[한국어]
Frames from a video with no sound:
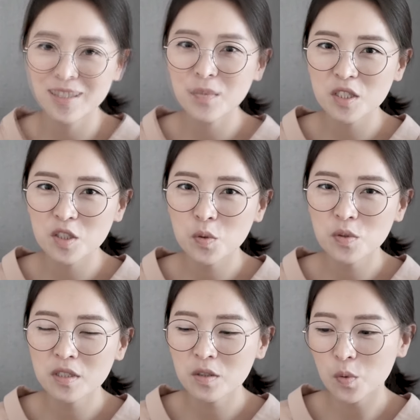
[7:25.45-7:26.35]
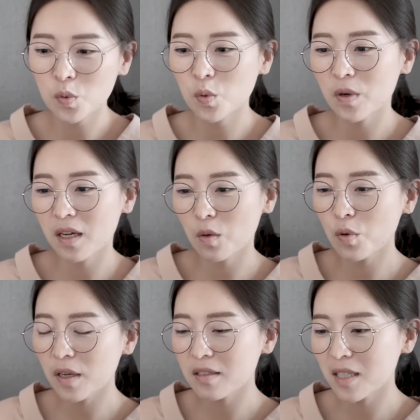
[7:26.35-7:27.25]
심리치료는 고통과
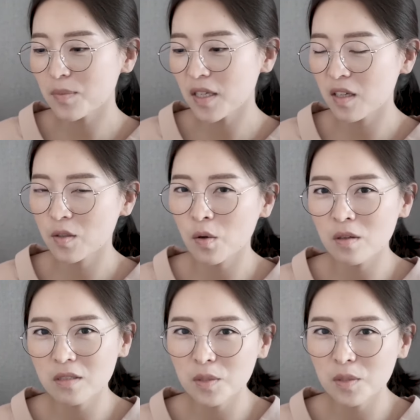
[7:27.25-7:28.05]
혼란을 탐색해서